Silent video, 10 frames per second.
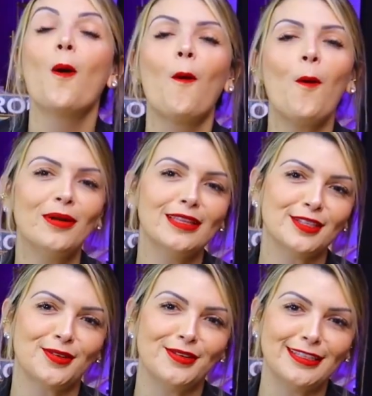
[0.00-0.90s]
Uma das
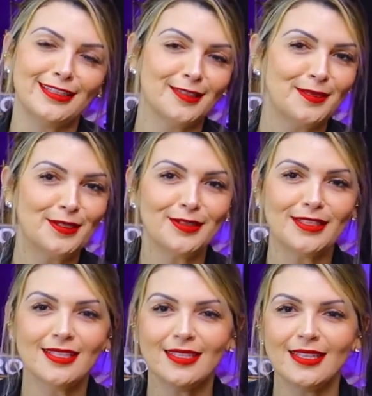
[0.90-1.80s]
coisas que as pessoas
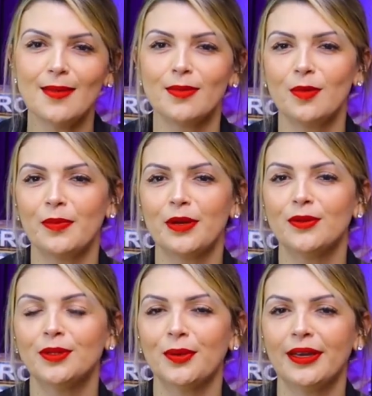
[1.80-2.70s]
sempre me
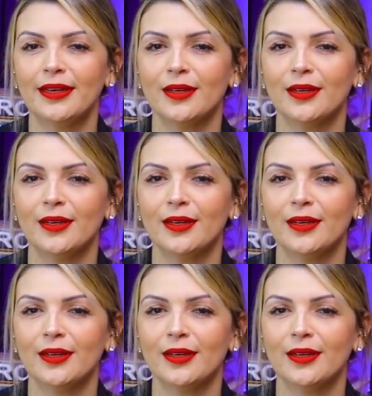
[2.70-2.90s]
perguntam é: